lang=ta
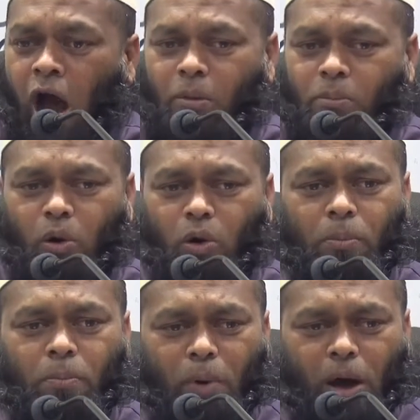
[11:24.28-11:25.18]

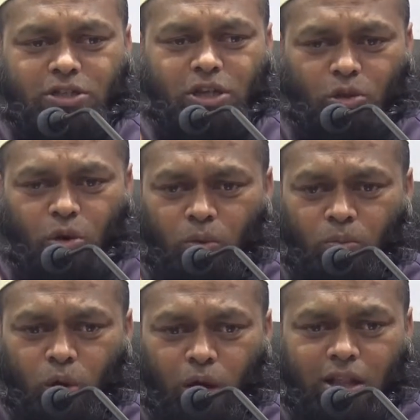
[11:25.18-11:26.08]
அன்போடும் பாசத்தோடும்
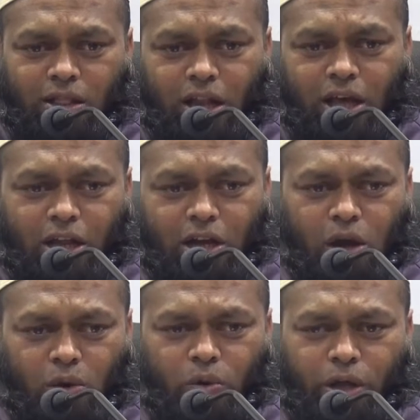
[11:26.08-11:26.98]
உலகத்திலே
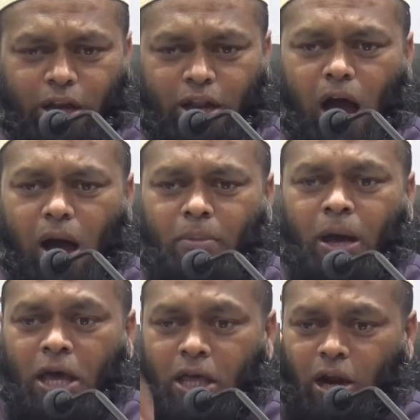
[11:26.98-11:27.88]
இருக்கக்கூடிய நாம்
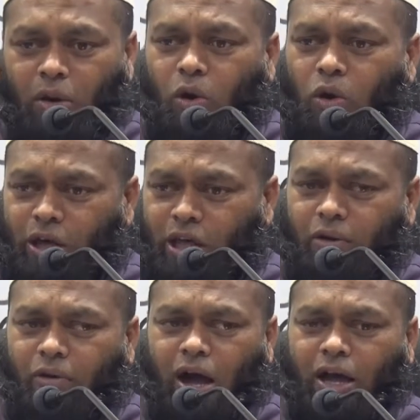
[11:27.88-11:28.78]
இரவோடு
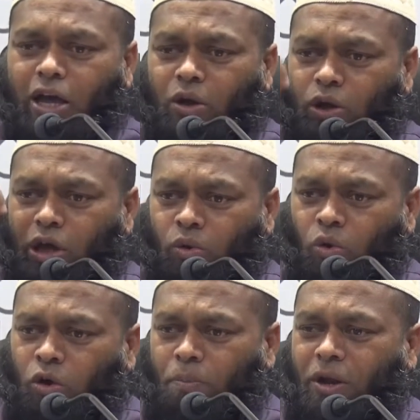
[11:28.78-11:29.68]
இரவாக எங்களுடைய
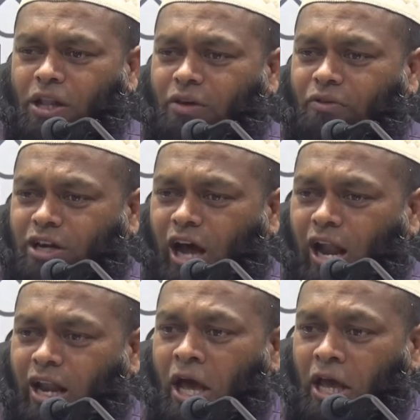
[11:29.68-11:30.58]
ரூம் பிரிந்து
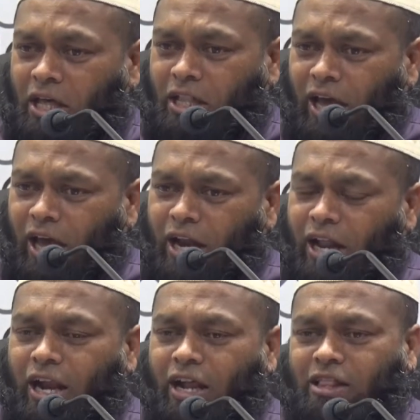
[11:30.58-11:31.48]
விட்டால் இதே
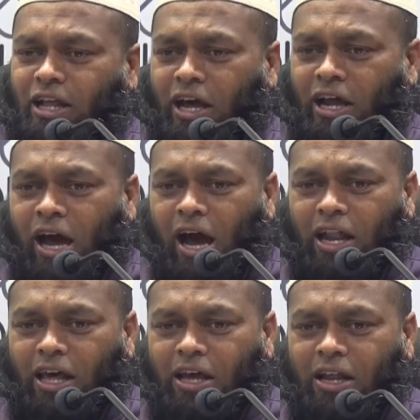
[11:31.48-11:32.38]
நேரத்திலே
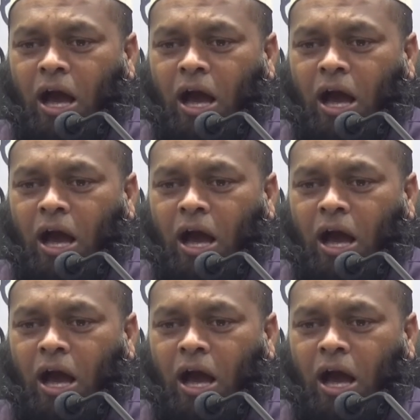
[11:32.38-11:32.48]
நாளை